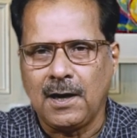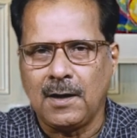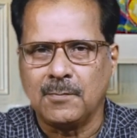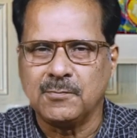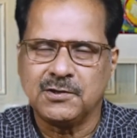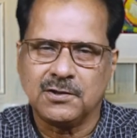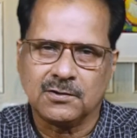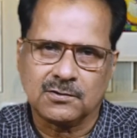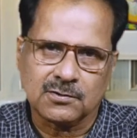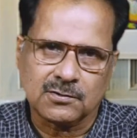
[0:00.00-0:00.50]

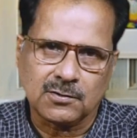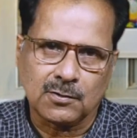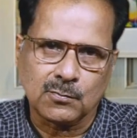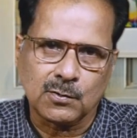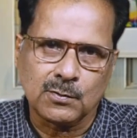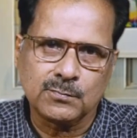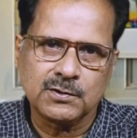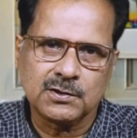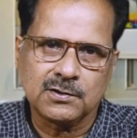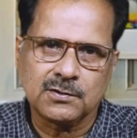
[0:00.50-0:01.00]
আমি ডক্টর
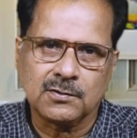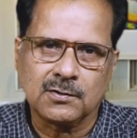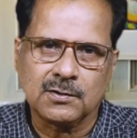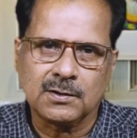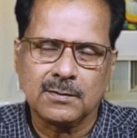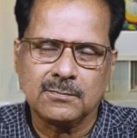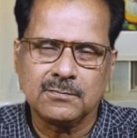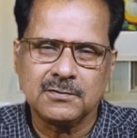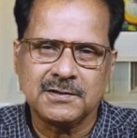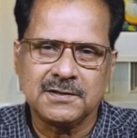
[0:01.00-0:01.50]
তন্ময় মিত্র
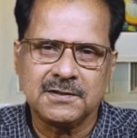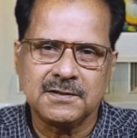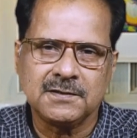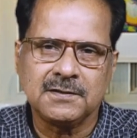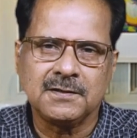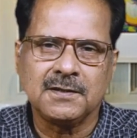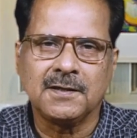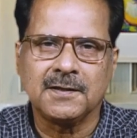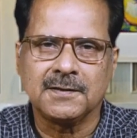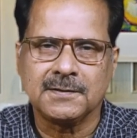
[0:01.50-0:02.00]
কথা বলছি
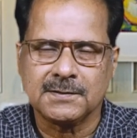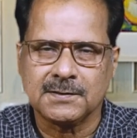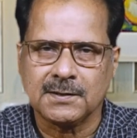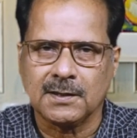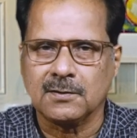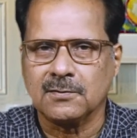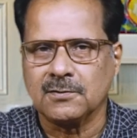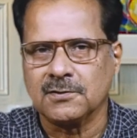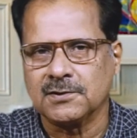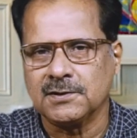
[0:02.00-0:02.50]
হেলথ
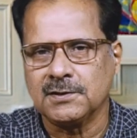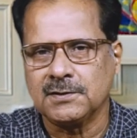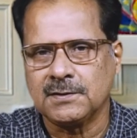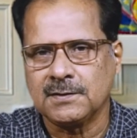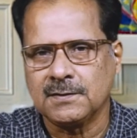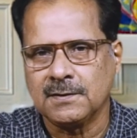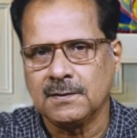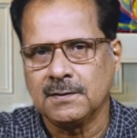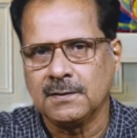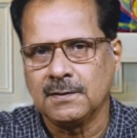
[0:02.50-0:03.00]
সাইকোলজিস্ট